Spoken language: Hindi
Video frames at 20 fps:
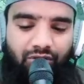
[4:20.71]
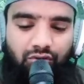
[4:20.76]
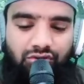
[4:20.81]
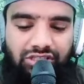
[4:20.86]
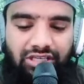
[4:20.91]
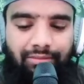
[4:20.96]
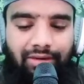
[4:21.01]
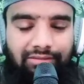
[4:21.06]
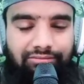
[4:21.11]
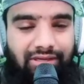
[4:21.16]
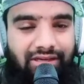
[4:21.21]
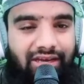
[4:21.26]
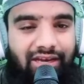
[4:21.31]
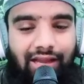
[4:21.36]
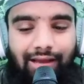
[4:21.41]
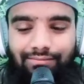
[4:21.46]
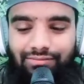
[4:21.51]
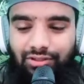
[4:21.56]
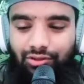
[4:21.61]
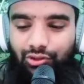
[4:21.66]
उसके बाद में
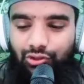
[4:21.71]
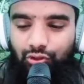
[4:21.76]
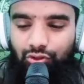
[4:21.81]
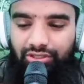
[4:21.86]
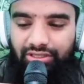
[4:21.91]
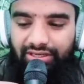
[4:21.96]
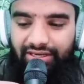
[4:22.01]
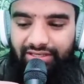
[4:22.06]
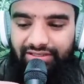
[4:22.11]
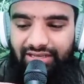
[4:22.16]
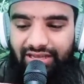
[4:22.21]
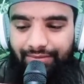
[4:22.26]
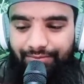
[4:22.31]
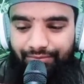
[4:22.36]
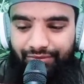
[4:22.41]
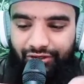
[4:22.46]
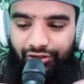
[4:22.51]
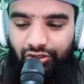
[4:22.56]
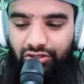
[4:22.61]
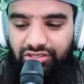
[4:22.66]
कलाम ज़रूर सुन करके जाएँ
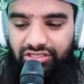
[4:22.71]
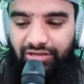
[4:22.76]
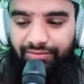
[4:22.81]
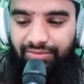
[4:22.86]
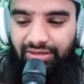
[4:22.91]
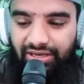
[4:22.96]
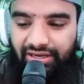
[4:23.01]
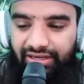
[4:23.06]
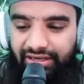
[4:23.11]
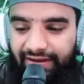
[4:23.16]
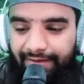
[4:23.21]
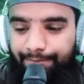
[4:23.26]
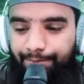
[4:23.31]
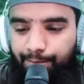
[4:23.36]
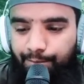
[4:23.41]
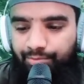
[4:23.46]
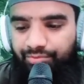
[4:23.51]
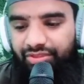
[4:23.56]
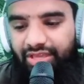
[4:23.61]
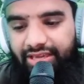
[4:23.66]
वीडियो स्किप ना करें
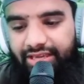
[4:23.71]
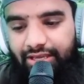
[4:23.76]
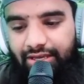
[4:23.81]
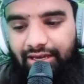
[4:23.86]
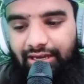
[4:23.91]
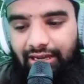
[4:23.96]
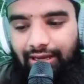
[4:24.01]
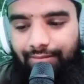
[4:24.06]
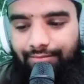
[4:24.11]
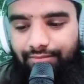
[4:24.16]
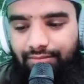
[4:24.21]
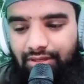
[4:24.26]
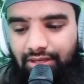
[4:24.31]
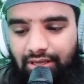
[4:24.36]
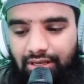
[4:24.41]
देखिए कलाम